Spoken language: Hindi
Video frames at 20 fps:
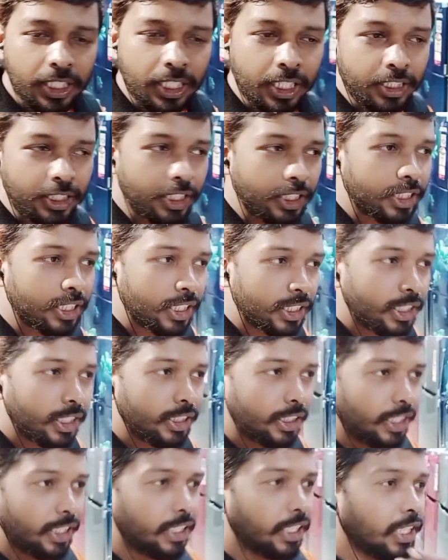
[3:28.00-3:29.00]
एक एक करके
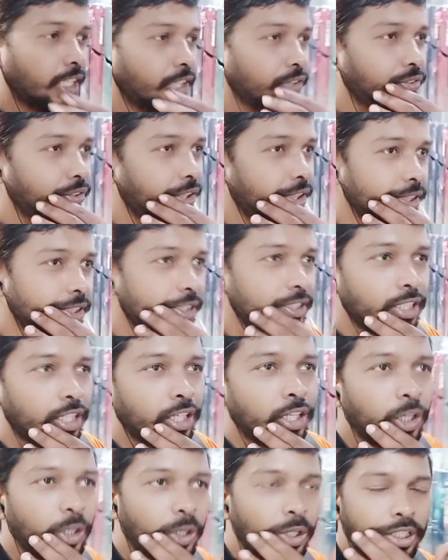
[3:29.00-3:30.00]
देख रहे हैं फ्रिज
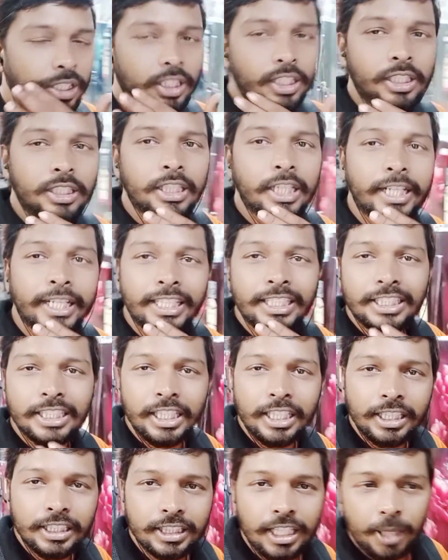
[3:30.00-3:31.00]
और रेंज
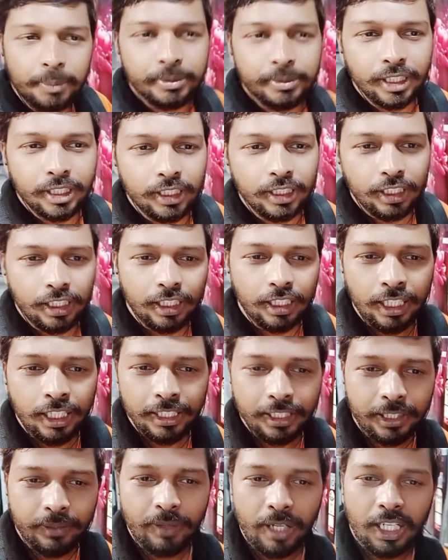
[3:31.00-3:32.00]
के हिसाब से ही
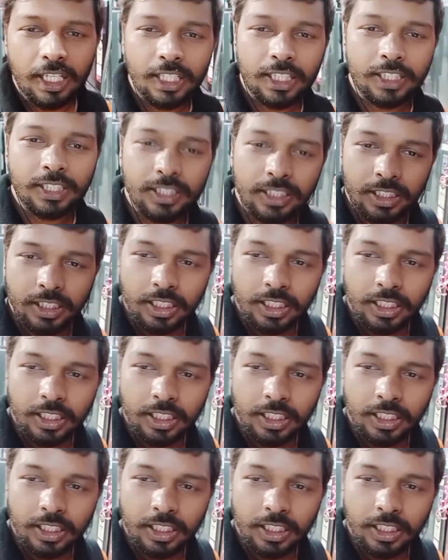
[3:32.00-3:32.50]
लेने वाले हैं